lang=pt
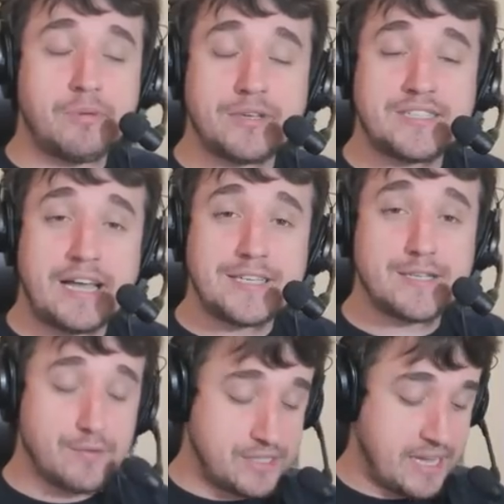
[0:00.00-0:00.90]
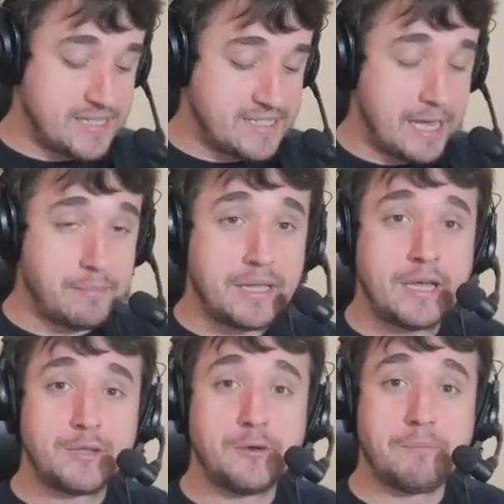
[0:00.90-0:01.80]
postais que você recebe
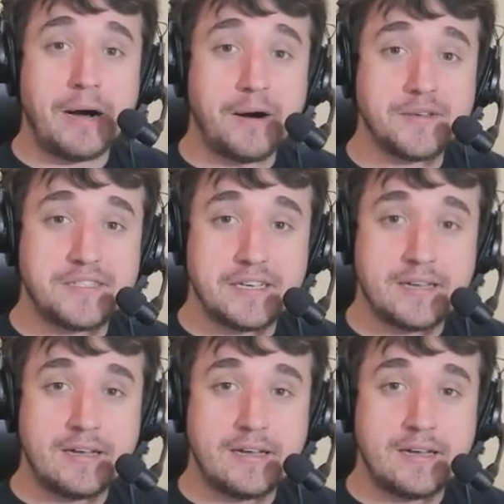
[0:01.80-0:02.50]
do Bowser